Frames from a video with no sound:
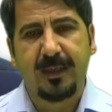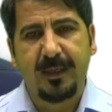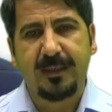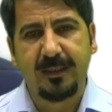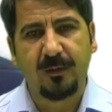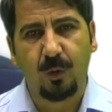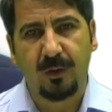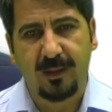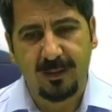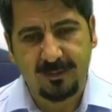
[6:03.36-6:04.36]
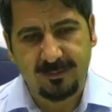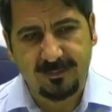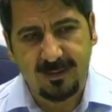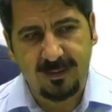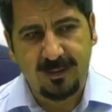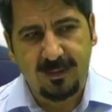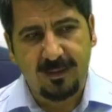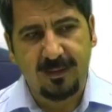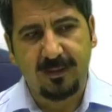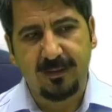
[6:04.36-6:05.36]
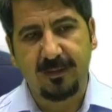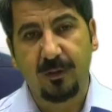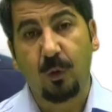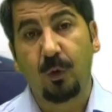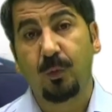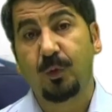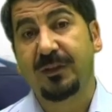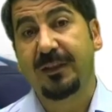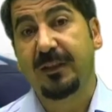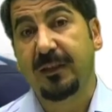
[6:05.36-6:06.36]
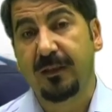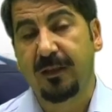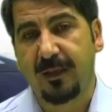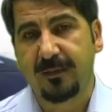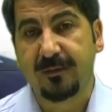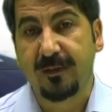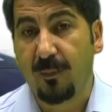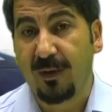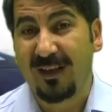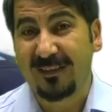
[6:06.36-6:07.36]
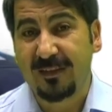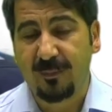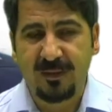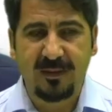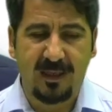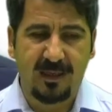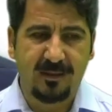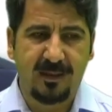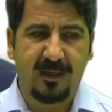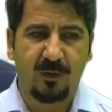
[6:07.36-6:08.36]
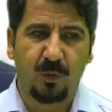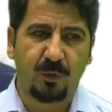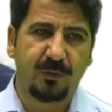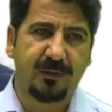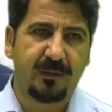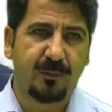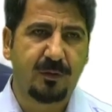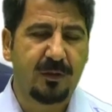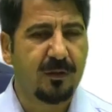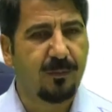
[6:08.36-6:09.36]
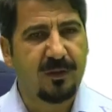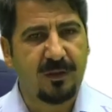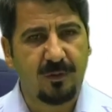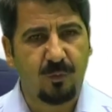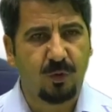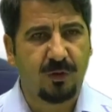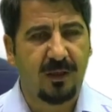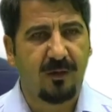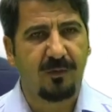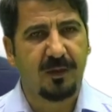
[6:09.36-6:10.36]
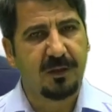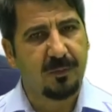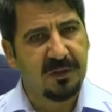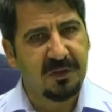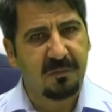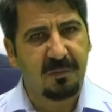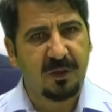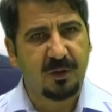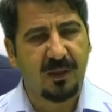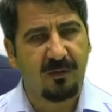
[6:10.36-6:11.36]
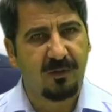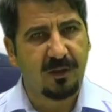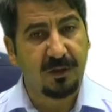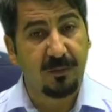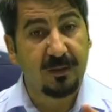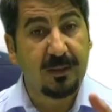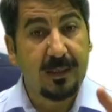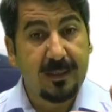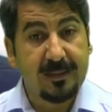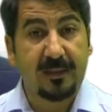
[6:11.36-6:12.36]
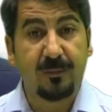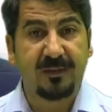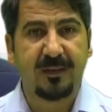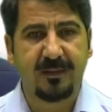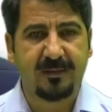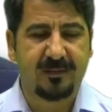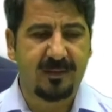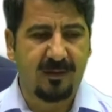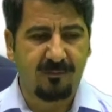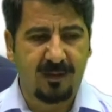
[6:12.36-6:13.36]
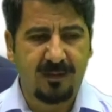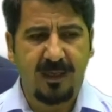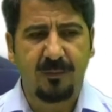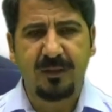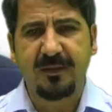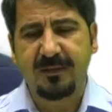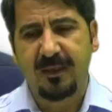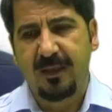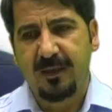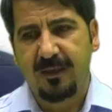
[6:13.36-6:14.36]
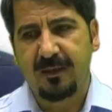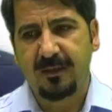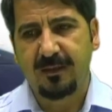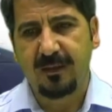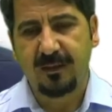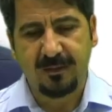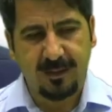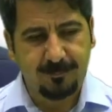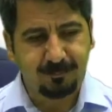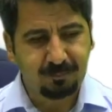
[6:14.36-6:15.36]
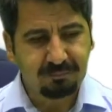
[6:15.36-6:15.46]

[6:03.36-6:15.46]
yıl olarak ise e, önümüzdeki yıllarda tam anlamıyla yani onun da tabi işte 2023 diyen var, 2025 diyen var, 2028 diyen var. Yani biz e, hatta